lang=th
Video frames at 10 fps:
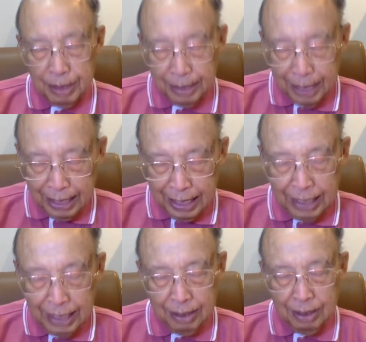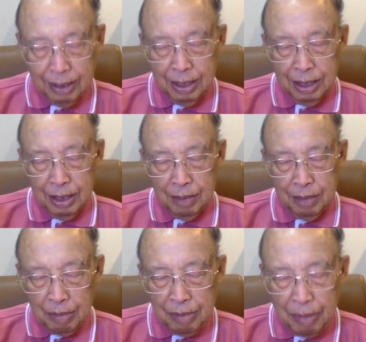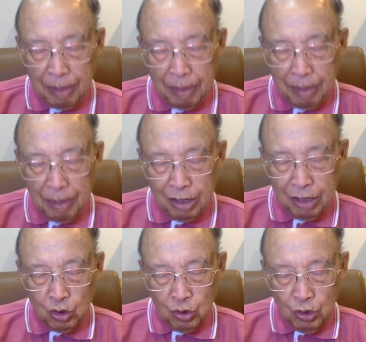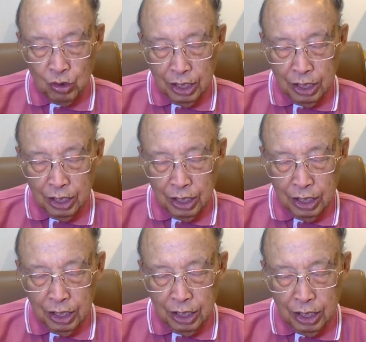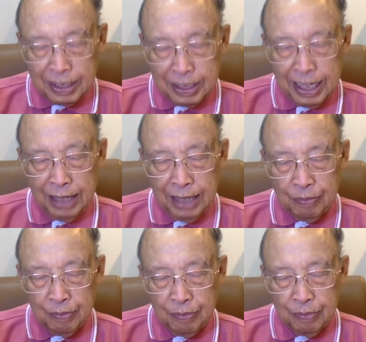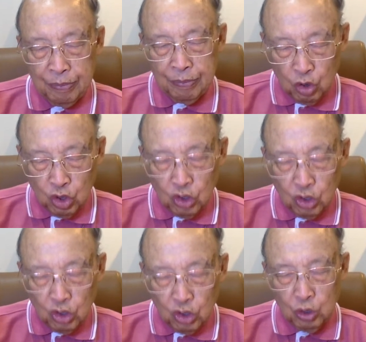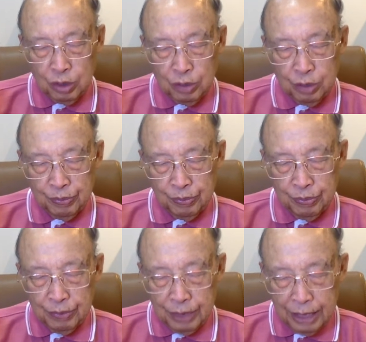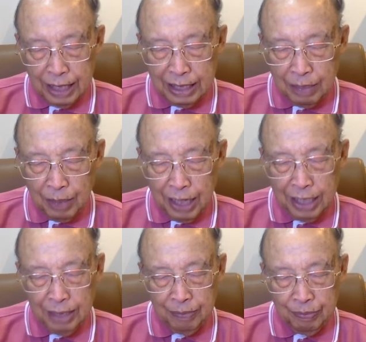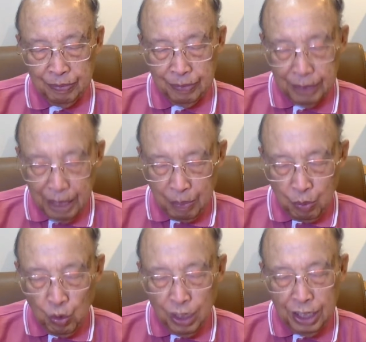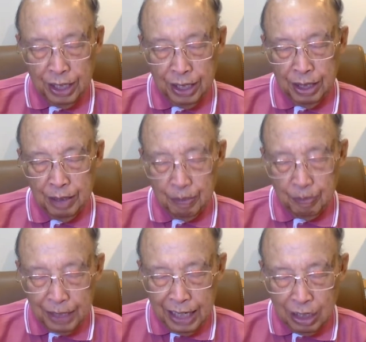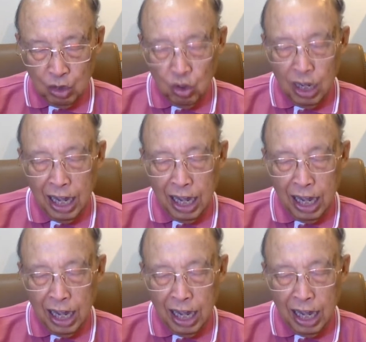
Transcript: ดังนั้น เมื่อมีบาปกรรมแล้ว การสาบแซงก็ตกถือมนุษย์ การเจ็บไข่ ได้ป่วยพยาธิโลคา